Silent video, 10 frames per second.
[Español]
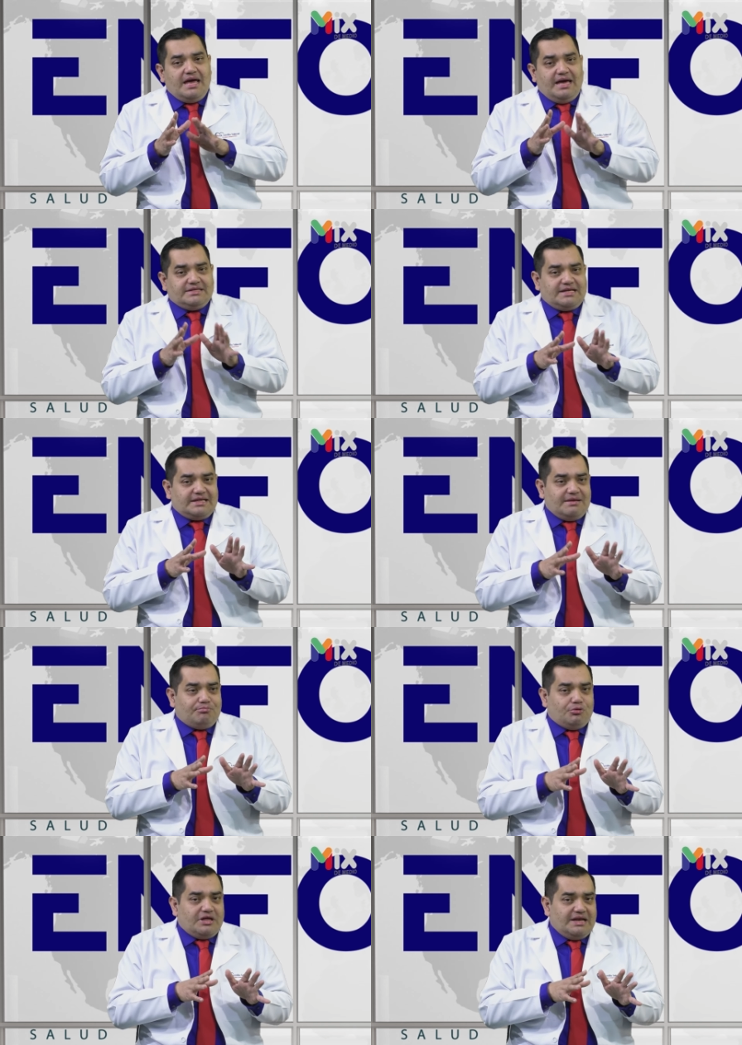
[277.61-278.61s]
ese
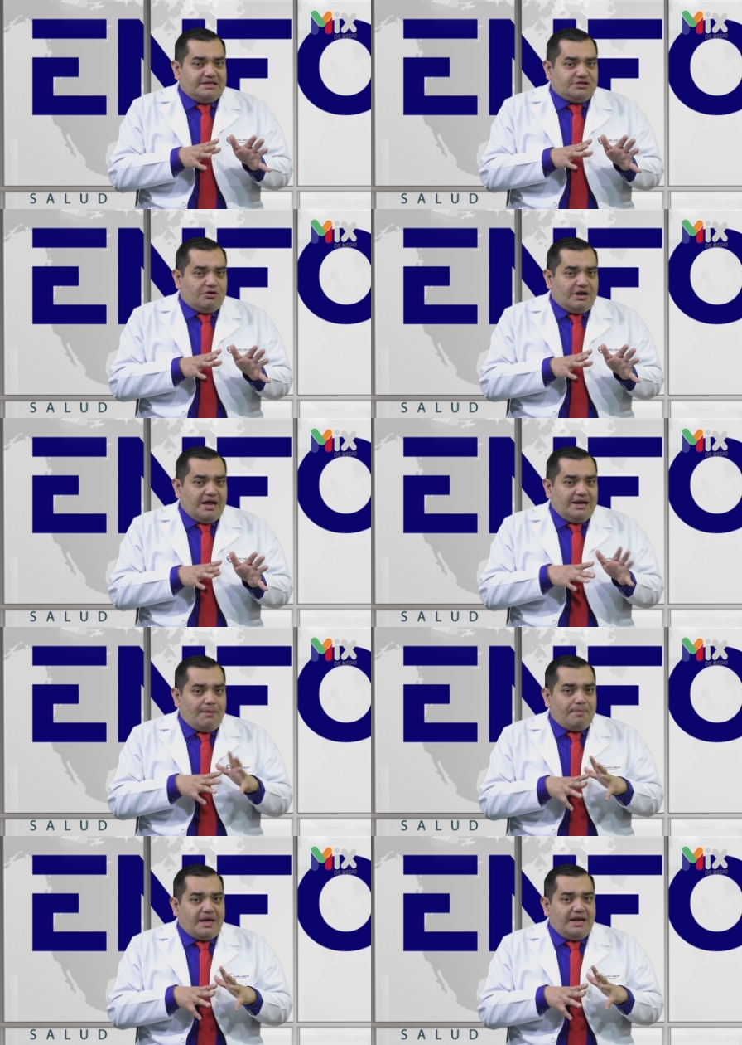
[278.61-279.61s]
tipo de lesiones en
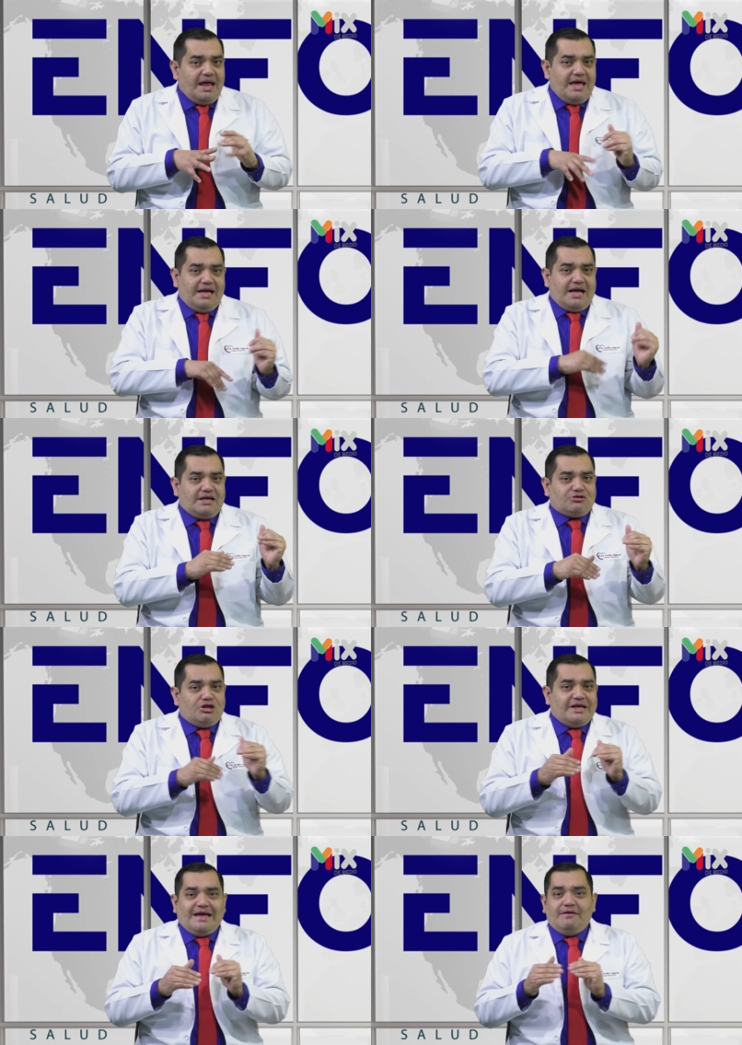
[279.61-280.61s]
la piel en caso
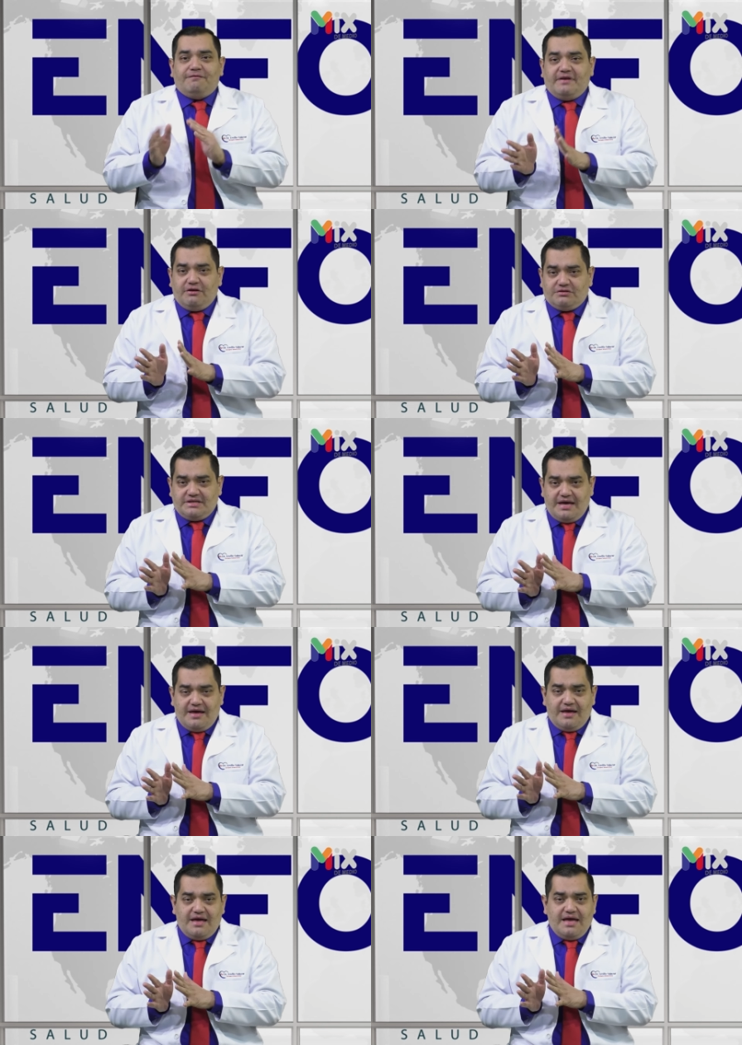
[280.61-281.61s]
de que el frío
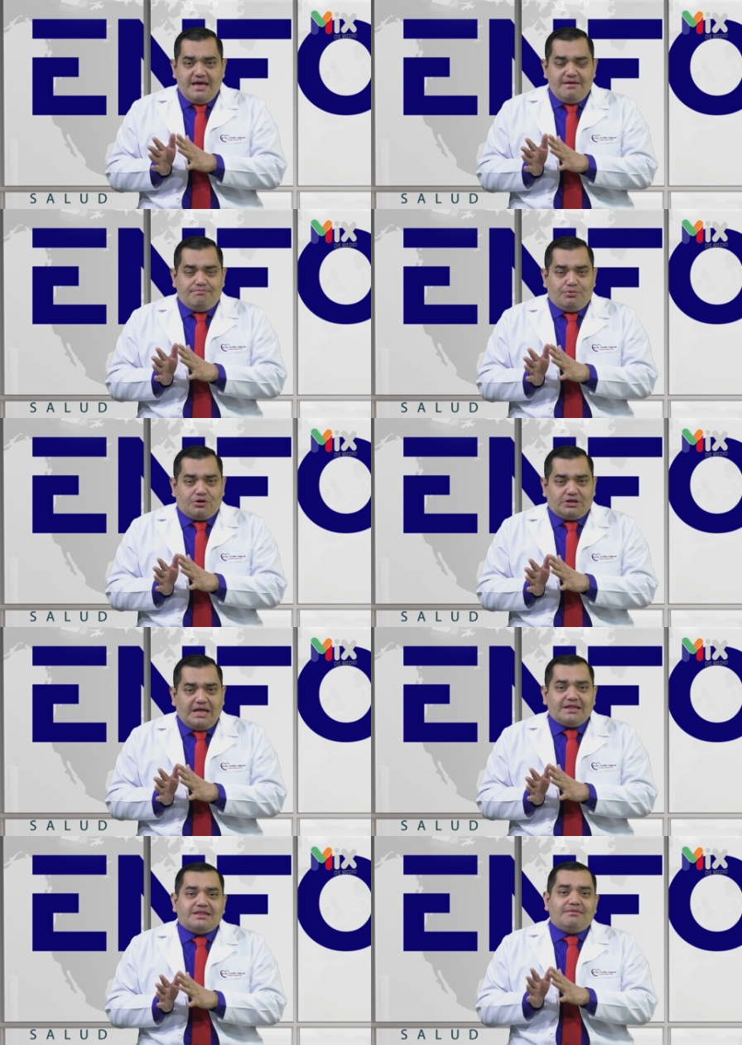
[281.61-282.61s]
sea
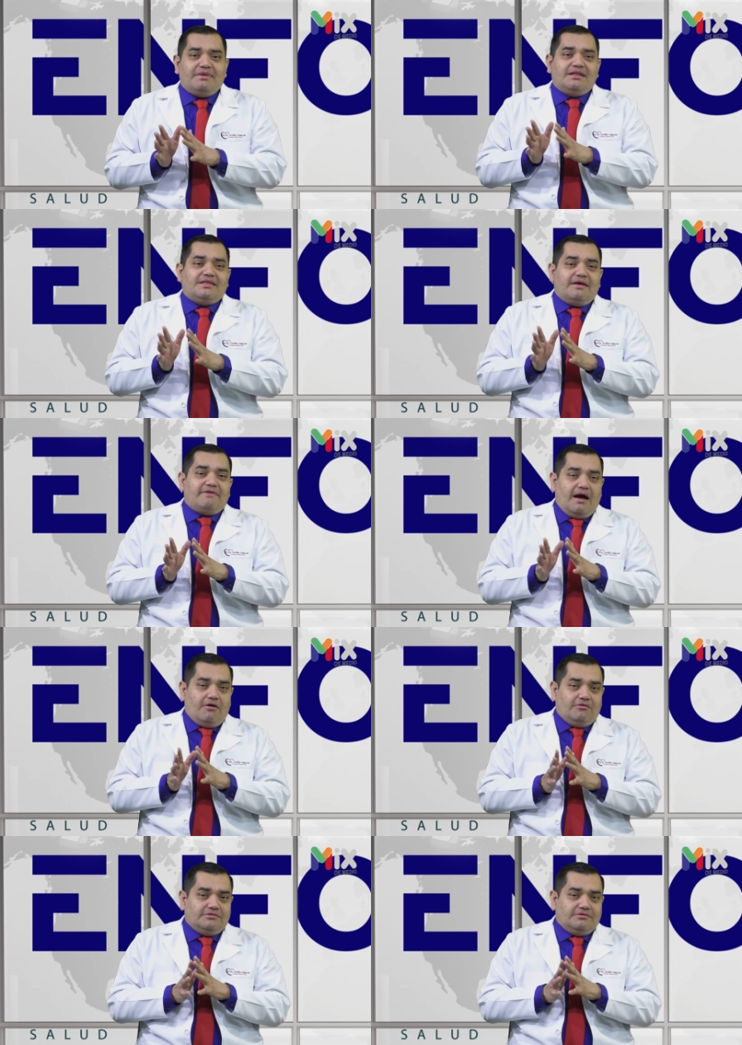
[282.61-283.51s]
importantemente bajo.